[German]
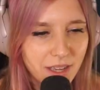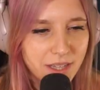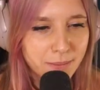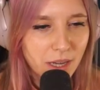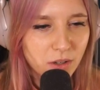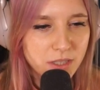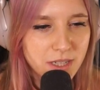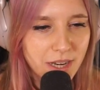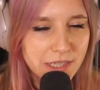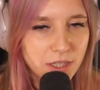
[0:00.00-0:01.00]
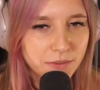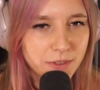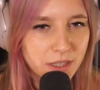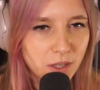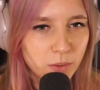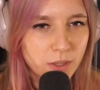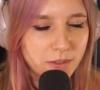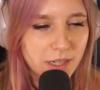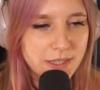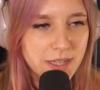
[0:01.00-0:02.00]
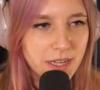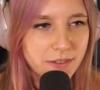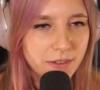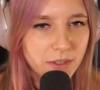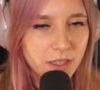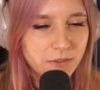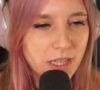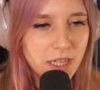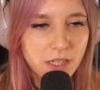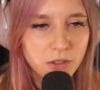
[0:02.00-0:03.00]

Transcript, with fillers: Ich mache euch die Landschaft wieder grün. Ganz ehrlich, wenn, wenn ihr einen